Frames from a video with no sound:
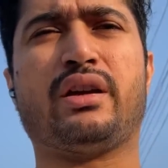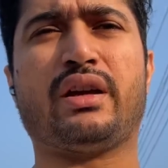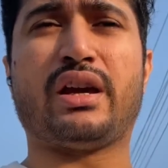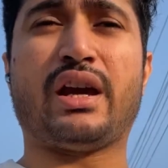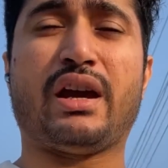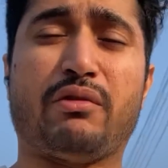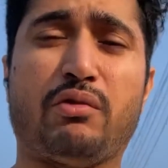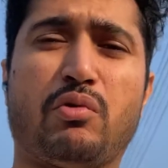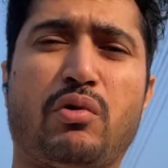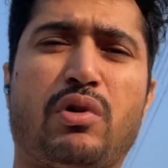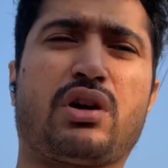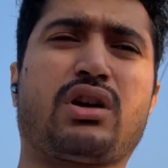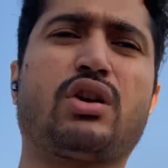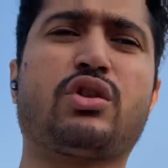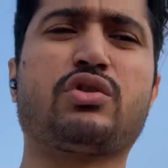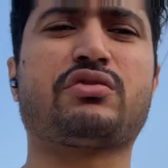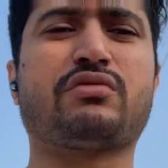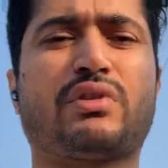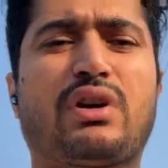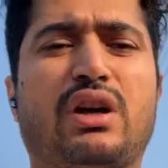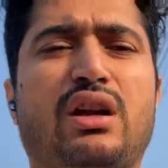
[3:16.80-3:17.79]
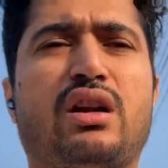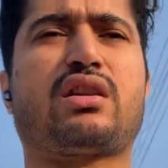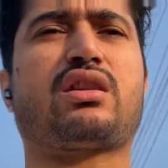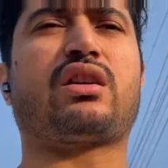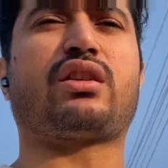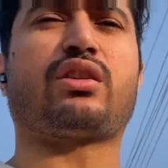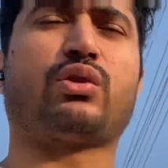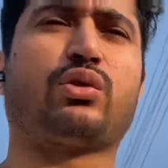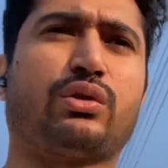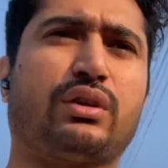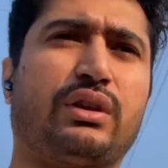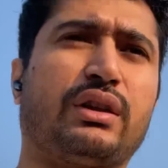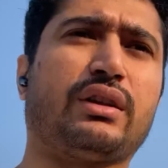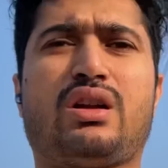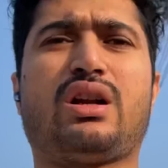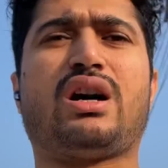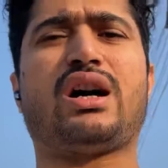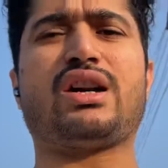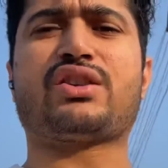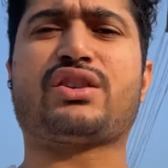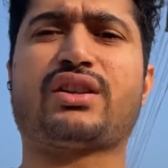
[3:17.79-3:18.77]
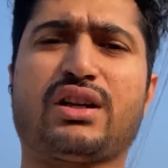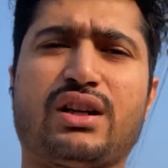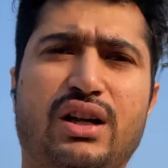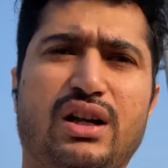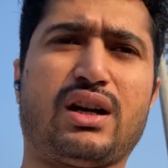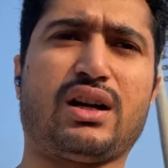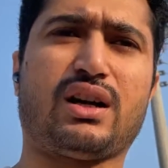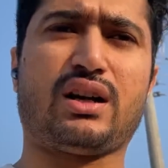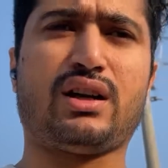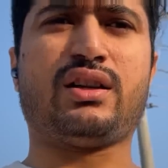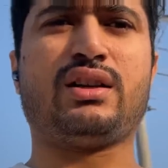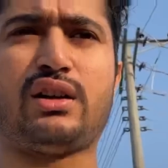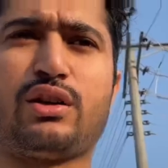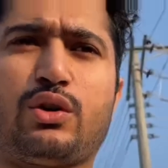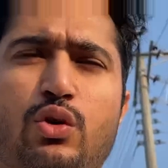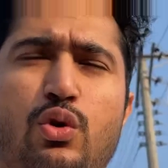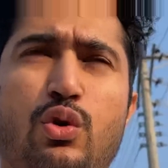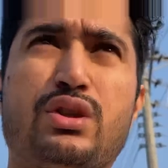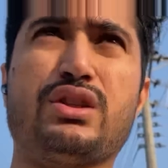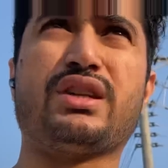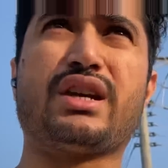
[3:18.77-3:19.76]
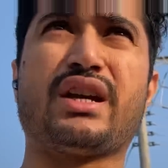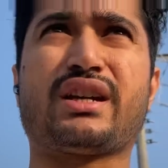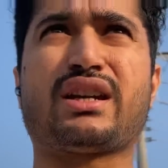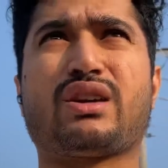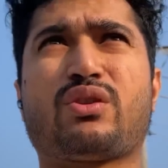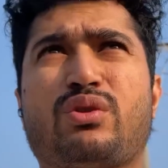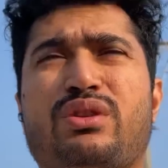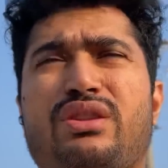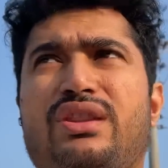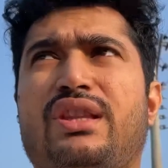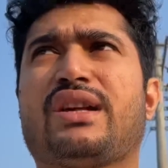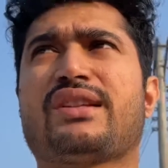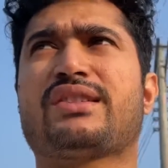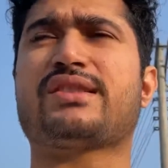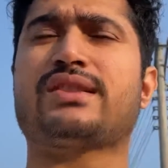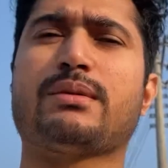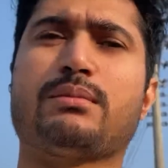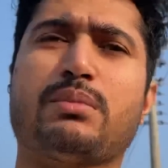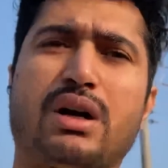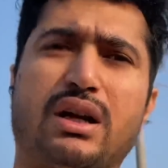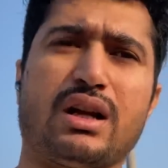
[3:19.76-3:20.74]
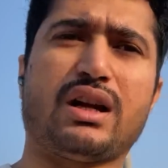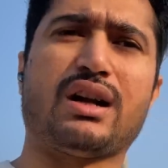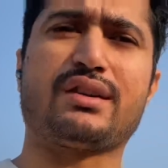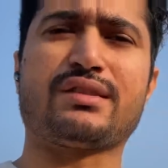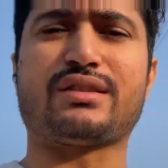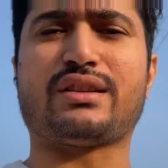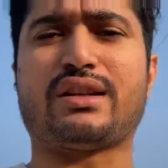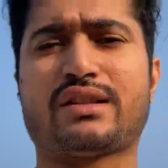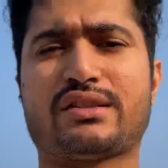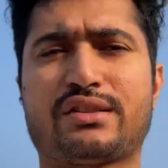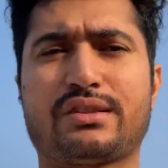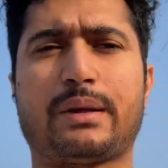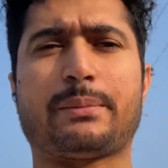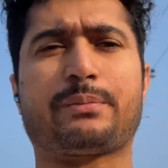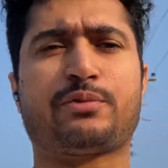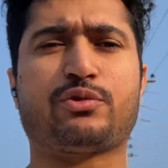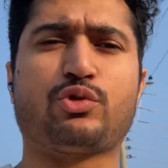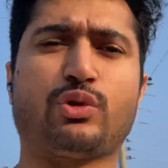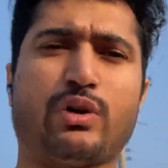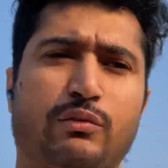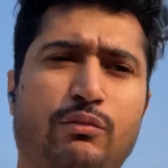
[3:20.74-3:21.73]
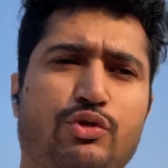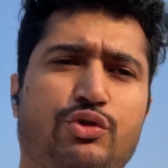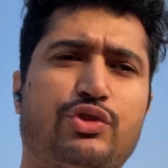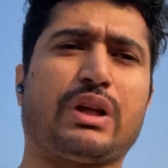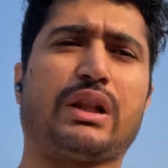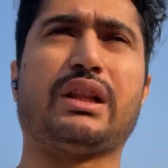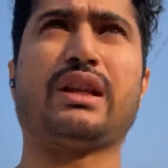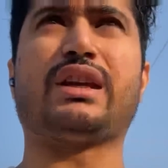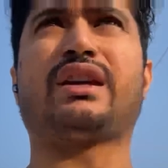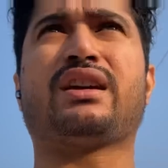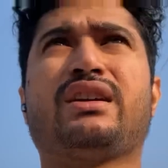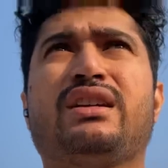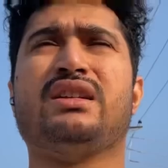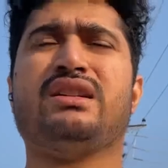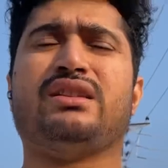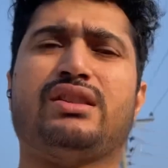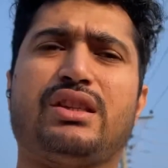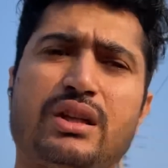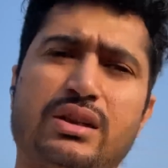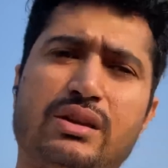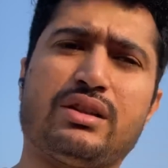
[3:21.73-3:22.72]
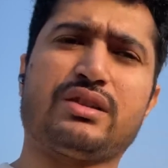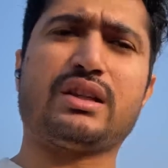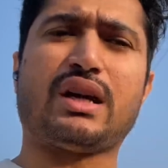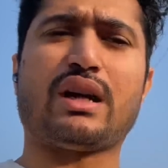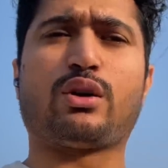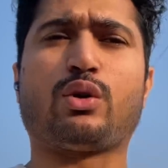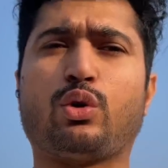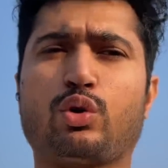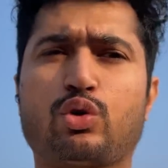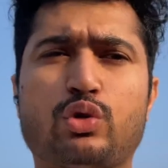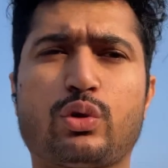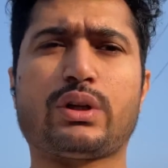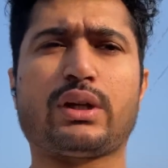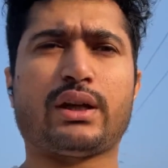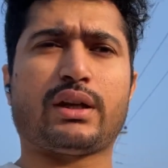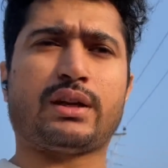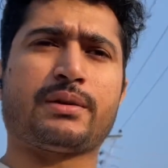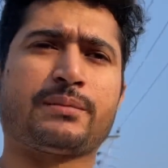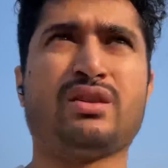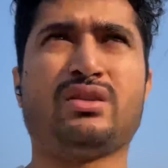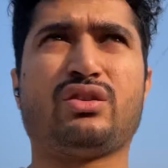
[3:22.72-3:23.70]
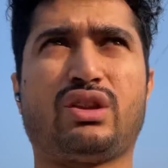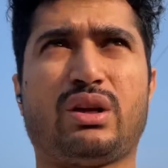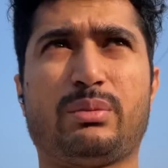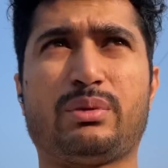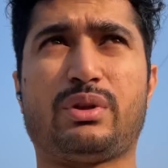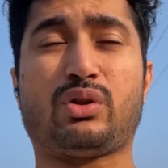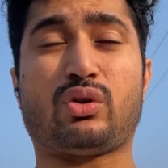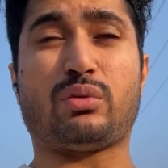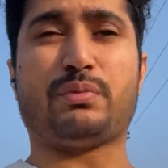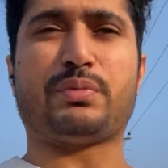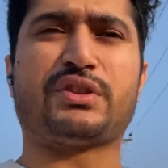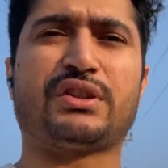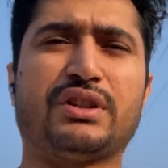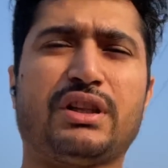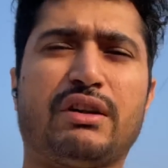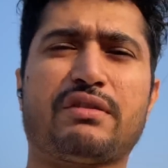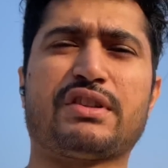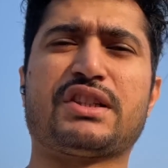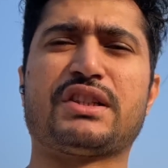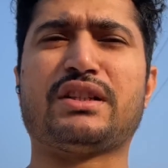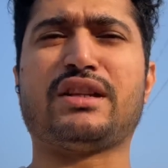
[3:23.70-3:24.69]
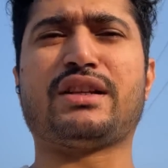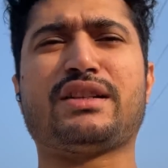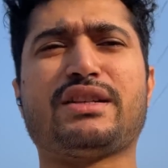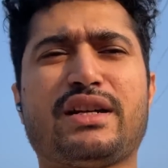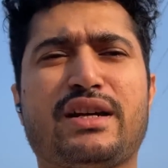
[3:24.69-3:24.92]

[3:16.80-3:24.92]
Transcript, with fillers: हैवी वर्कआउट्स वगैरह कर रहे होते हैं तो आज का गोल ये है कि कोई दस से बारह हज़ार स्टेप्स जो है वो चलने हैं तीन हज़ार हो चुके हैं और अभी तक कोई पसीना वसीना नहीं